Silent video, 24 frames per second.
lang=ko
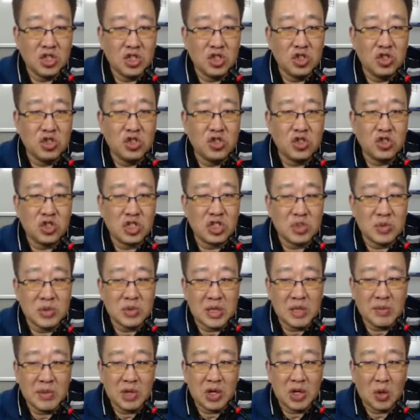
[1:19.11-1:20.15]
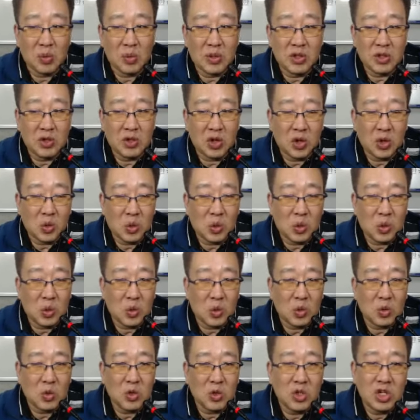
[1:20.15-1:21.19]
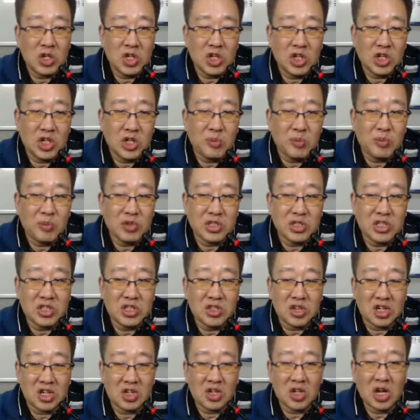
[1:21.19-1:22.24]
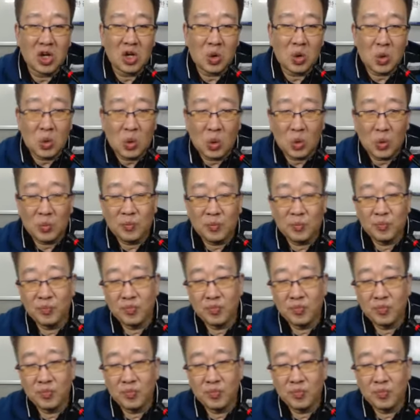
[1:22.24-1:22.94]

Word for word: 뉴스가 좀 재미가 없기도 하고 뒷북 치는 것 같기도 하고